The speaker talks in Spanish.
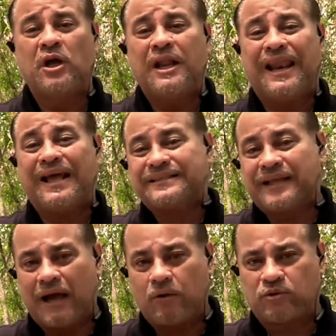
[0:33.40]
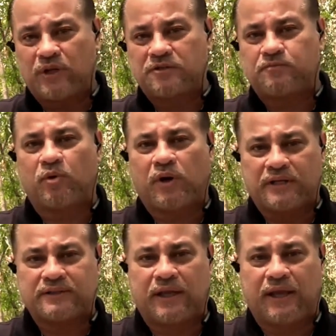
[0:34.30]
las causas por
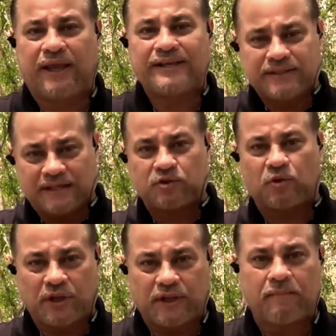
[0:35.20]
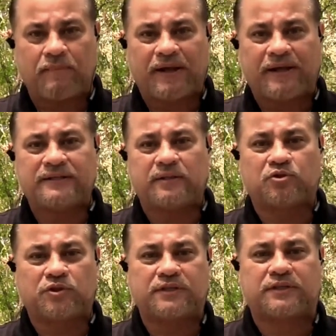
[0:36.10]
las que esta zona del país, los
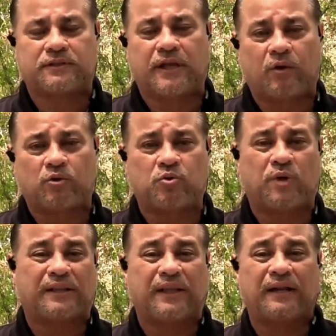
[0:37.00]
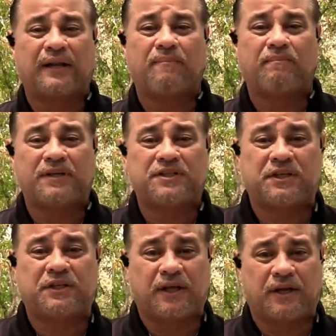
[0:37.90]
tres estados, Yucatán, Campeche y
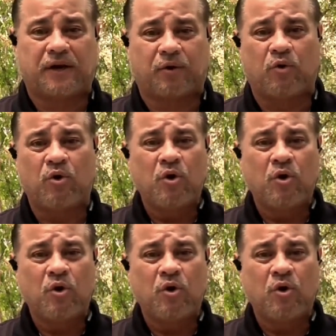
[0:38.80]
Quintana Roo,